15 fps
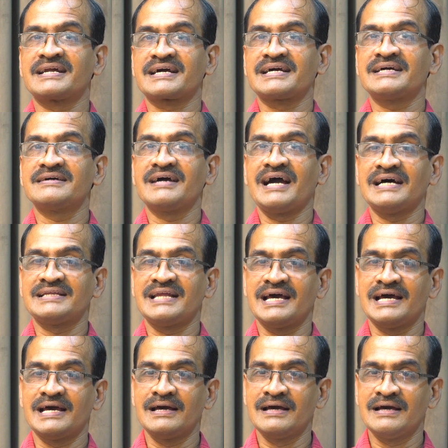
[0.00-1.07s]
இருக்குது அதில்
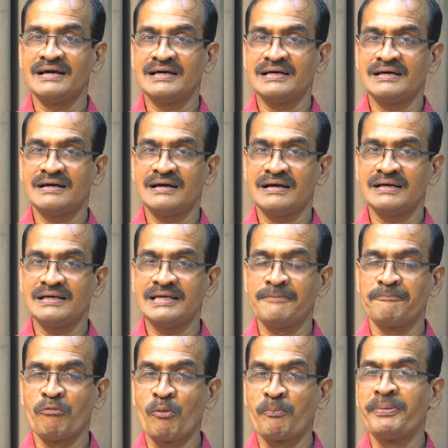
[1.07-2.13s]

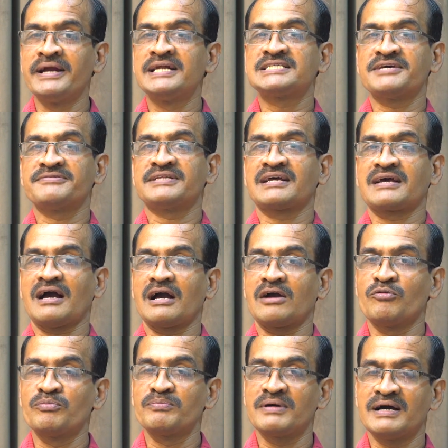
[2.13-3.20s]
எப் ஒப்பீடு
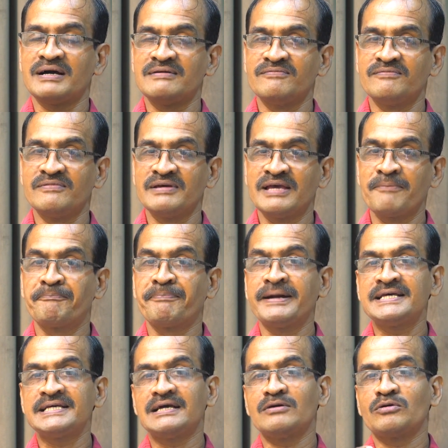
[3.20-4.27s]
செய்வதற்காகவும்
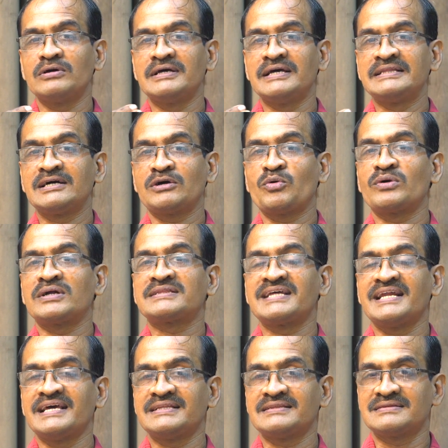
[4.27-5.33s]
எப்படி எந்த
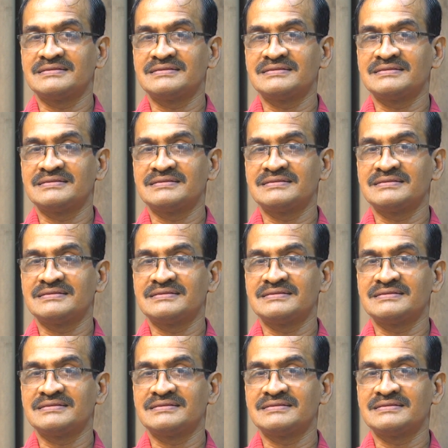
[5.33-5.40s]
கோணத்திலே